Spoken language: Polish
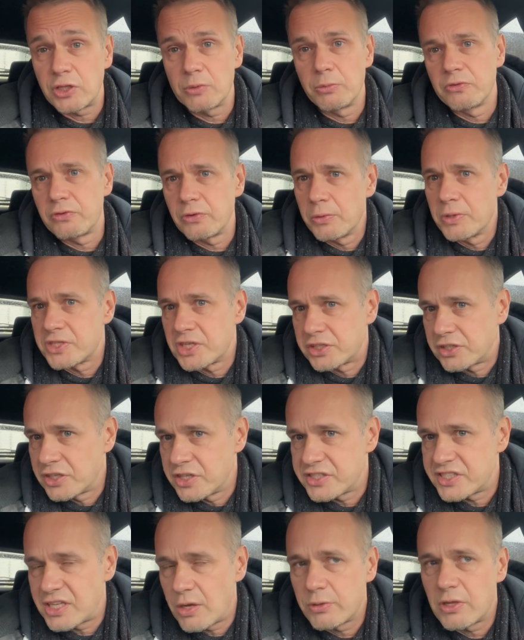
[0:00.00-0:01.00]
które mówiły, że to
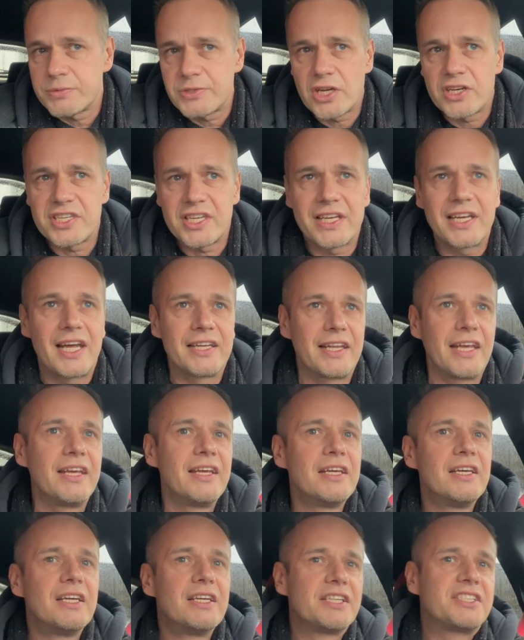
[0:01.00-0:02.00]
nie zostało dobrze rozegrane,
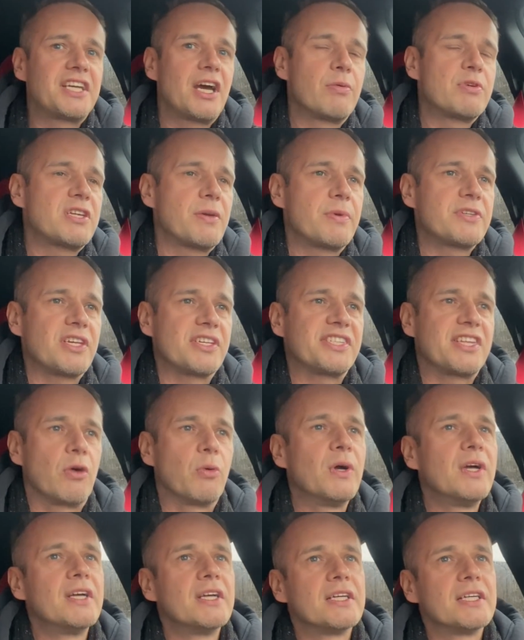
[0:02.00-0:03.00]
chciały, żeby
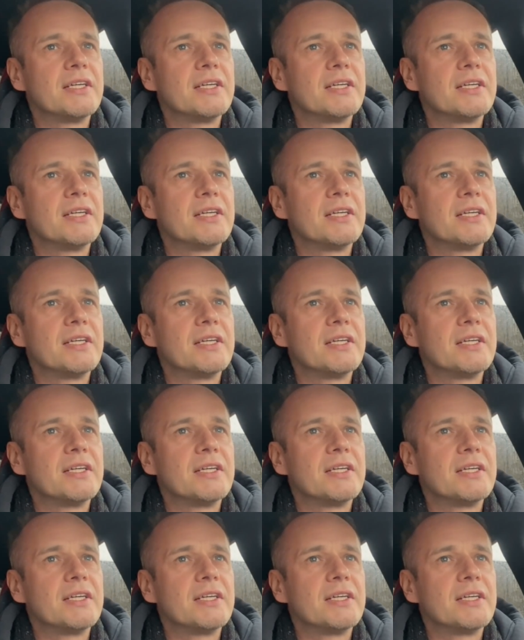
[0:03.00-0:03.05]
został.